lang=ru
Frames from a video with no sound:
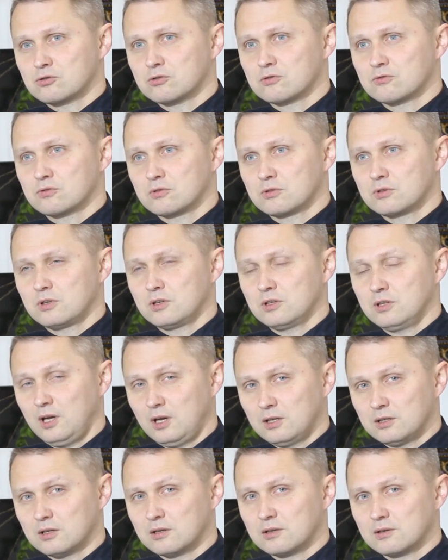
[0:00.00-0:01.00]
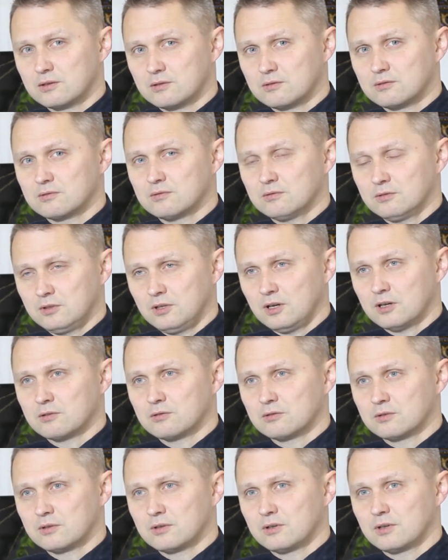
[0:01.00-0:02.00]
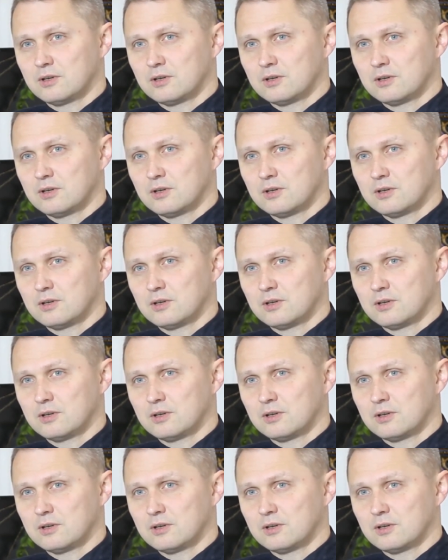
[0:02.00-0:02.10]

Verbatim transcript: что все-таки надо, вот так вот.